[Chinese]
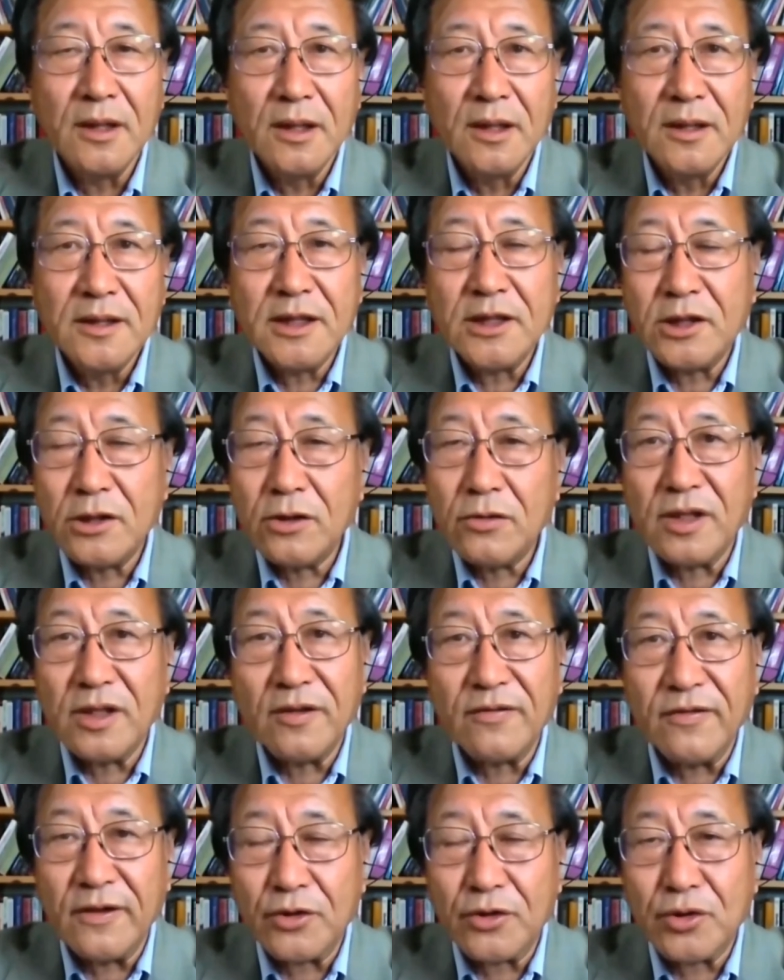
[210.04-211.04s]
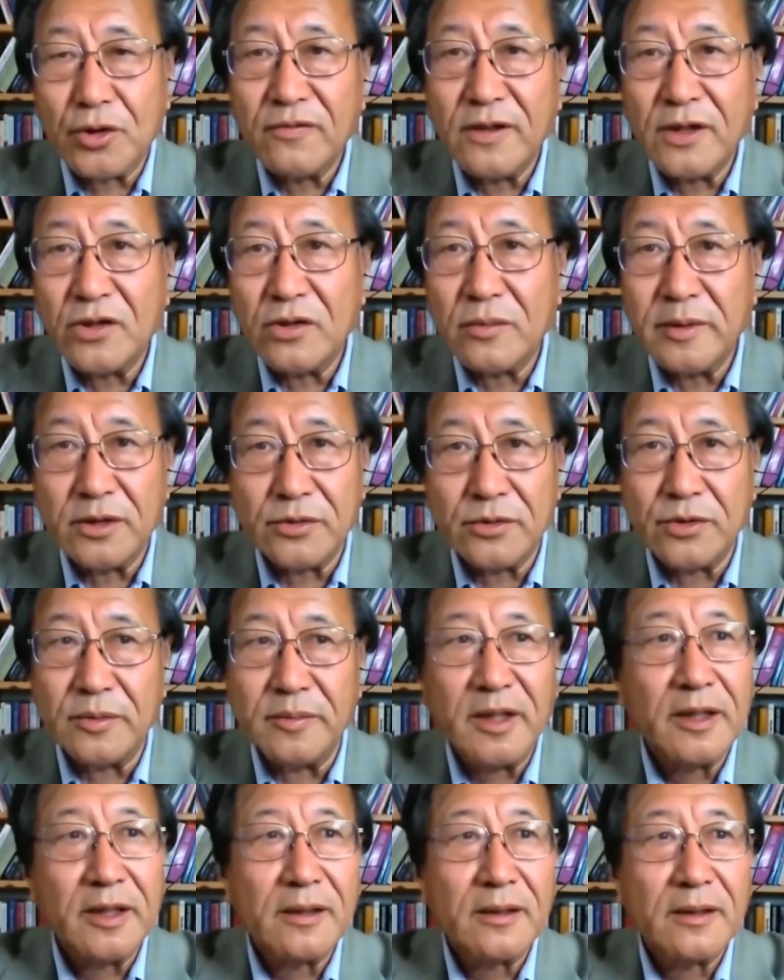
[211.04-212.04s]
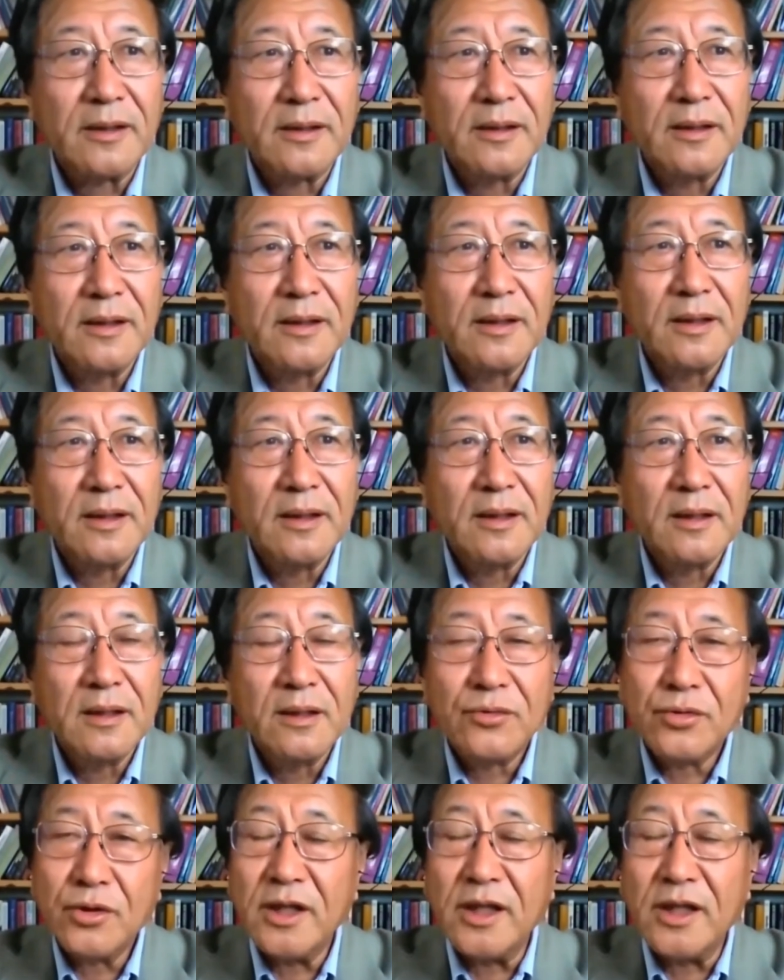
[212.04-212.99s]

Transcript: 在这种地方双方都没有居民，所